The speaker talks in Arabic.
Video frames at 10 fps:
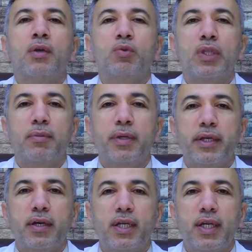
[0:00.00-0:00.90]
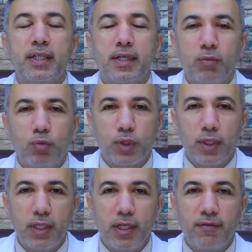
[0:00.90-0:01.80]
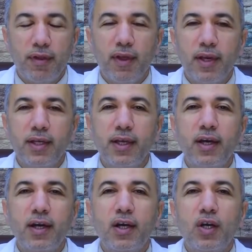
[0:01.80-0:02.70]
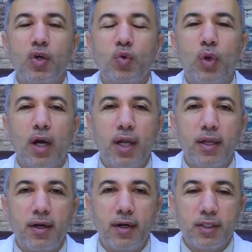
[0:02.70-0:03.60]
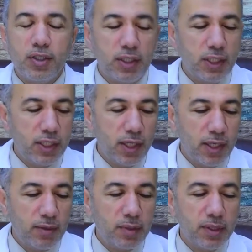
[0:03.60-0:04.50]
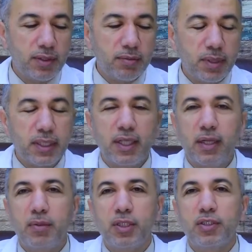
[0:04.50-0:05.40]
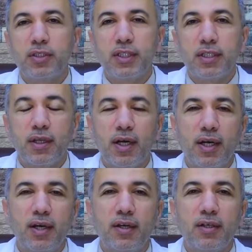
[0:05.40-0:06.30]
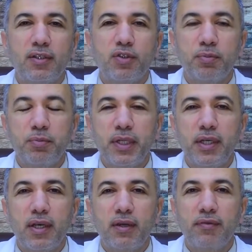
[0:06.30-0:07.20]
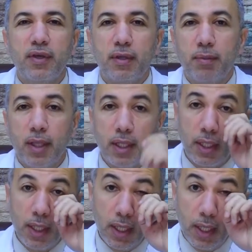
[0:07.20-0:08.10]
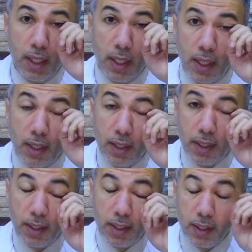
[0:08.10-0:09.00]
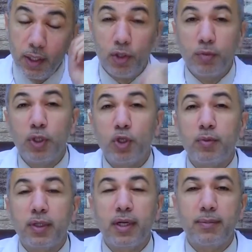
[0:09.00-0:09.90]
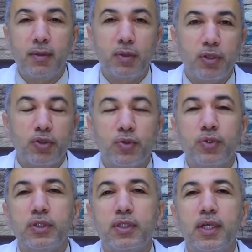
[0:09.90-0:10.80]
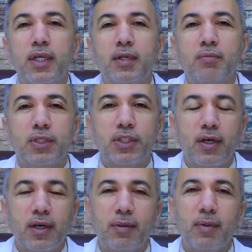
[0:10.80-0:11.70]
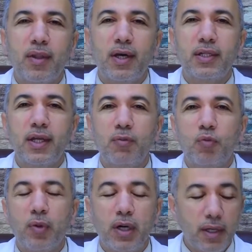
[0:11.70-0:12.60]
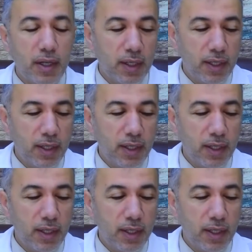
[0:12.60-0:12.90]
متابعي قناة المصلية الفضائية وحلقة جديدة من برنامج نصائح طبية في رمضان آه، اليوم اليوم الرابع والعشرون من شهر رمضان المبارك